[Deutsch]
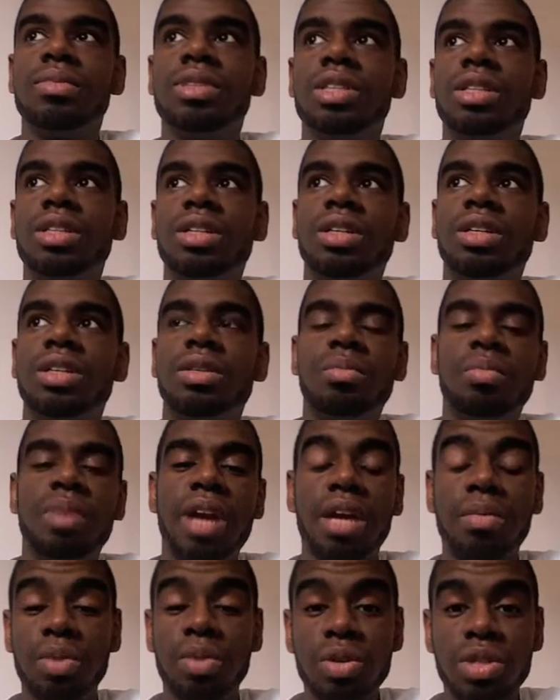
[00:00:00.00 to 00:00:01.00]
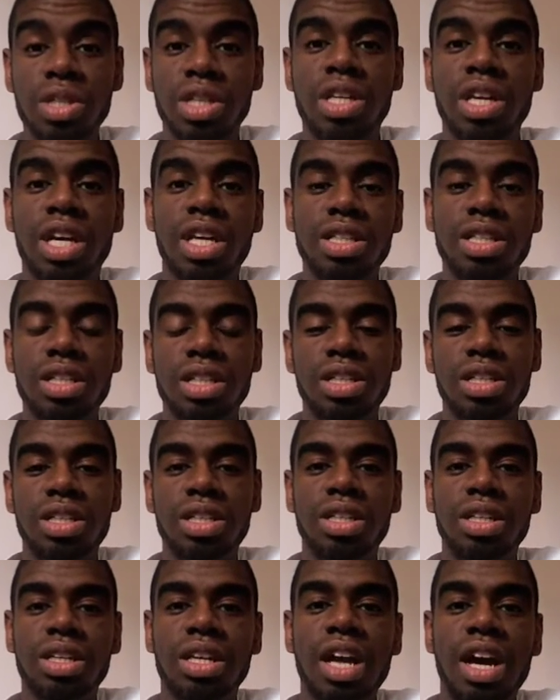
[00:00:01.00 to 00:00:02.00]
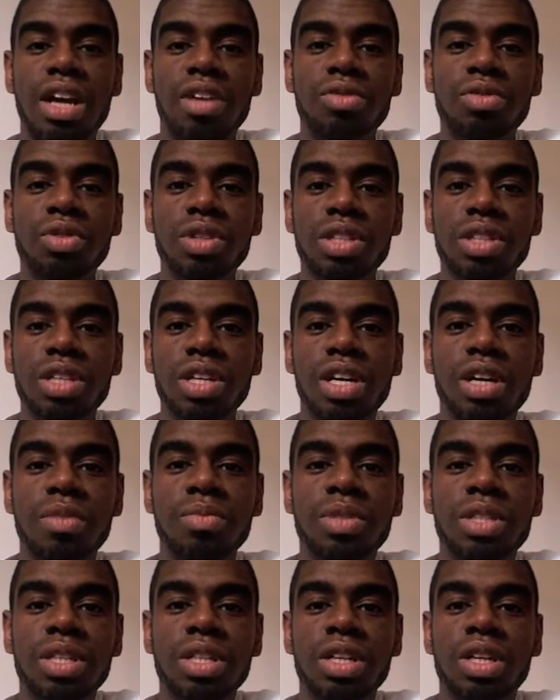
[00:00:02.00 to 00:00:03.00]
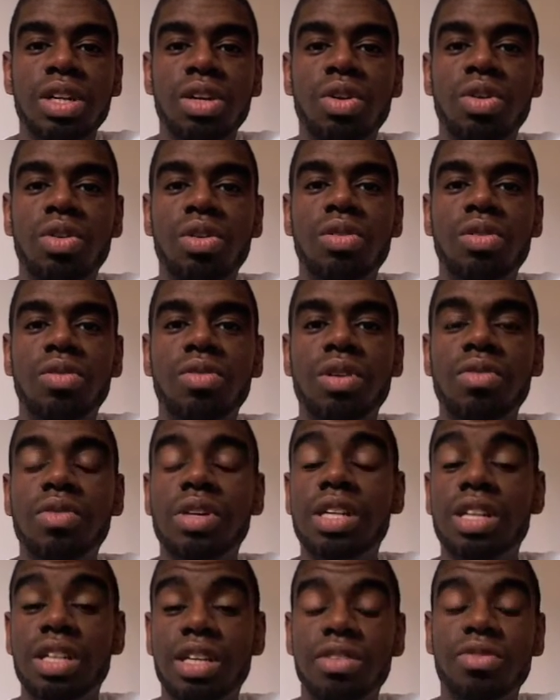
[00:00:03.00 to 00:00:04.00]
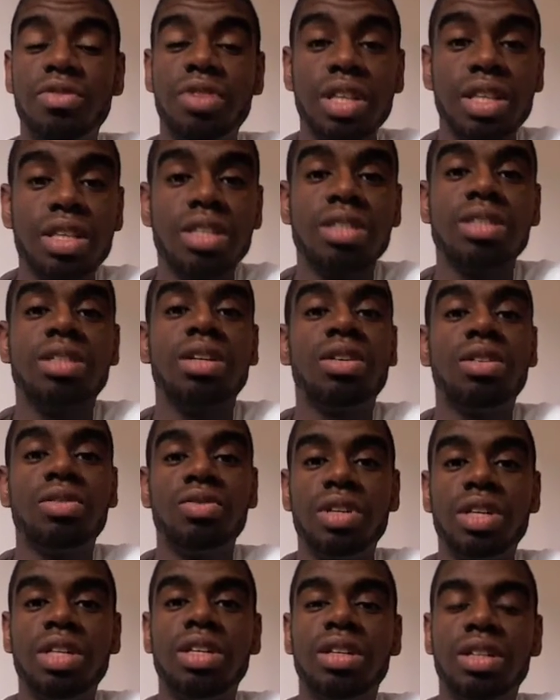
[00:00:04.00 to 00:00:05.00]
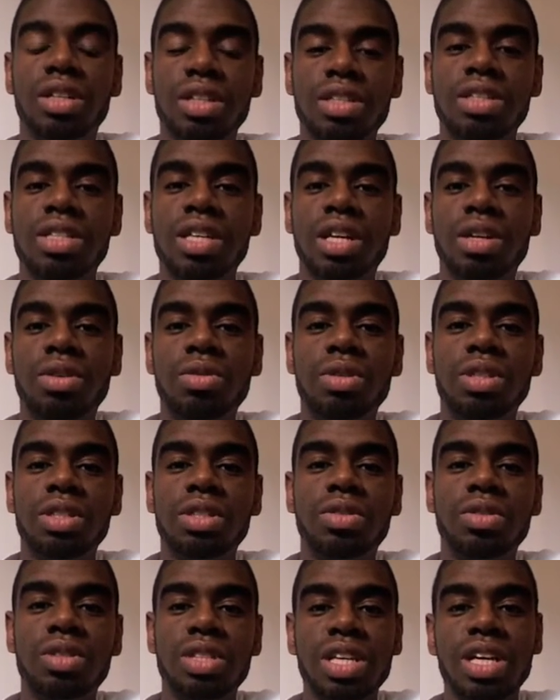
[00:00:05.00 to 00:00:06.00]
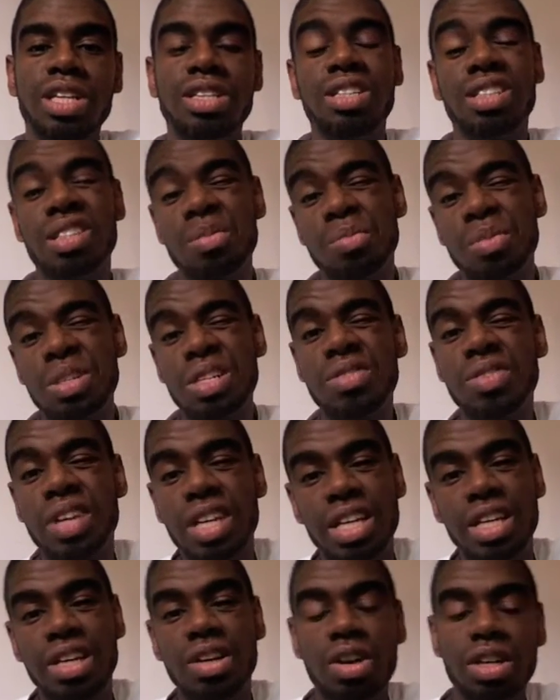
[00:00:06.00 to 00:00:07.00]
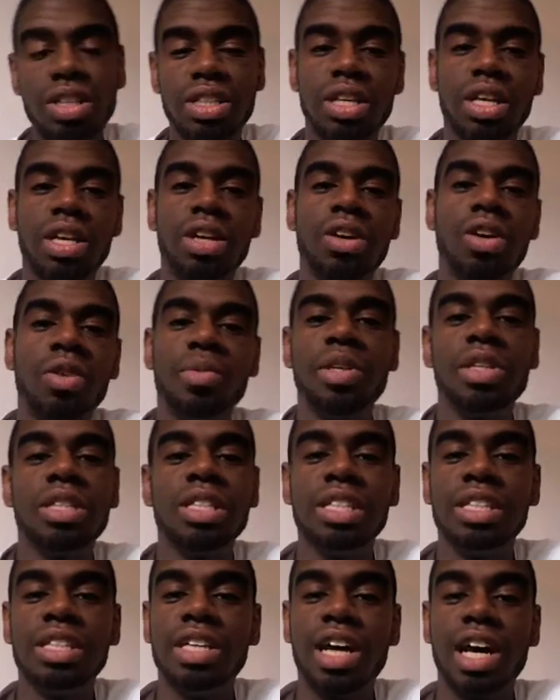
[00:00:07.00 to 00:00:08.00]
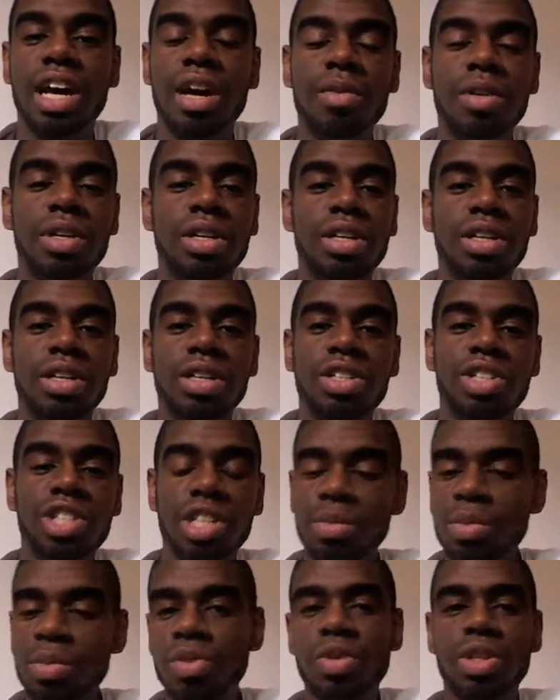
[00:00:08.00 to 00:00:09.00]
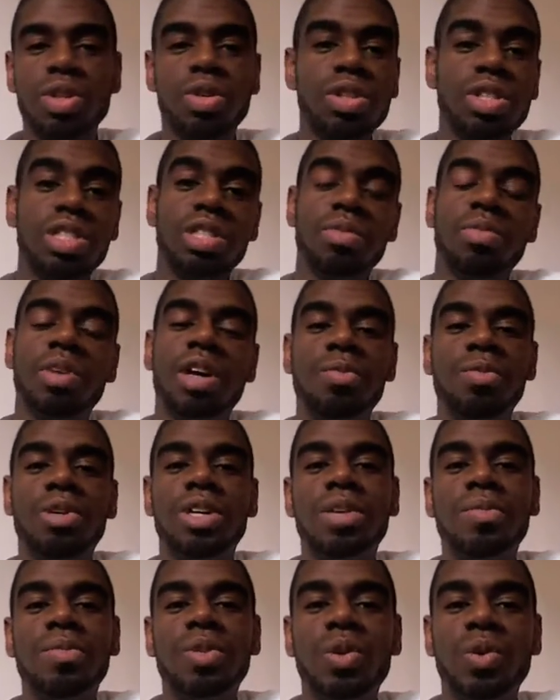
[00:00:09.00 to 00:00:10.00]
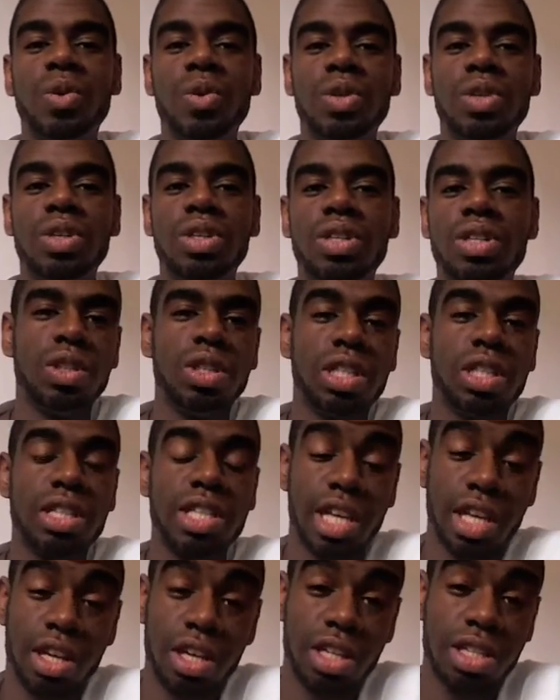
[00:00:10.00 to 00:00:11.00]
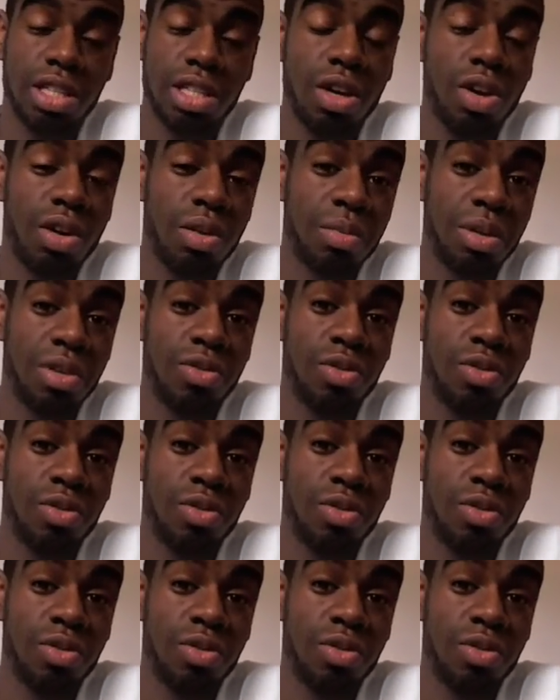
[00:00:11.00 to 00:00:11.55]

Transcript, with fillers: die Black Music Night in, in Klagenfurt gehabt und war wirklich ein fetter Sound, war ein sehr cooles Konzert, sind ein bisschen wenige Leute gekommen, aber die Stimmung war trotzdem Hammer und da zeige ich euch jetzt auch ein paar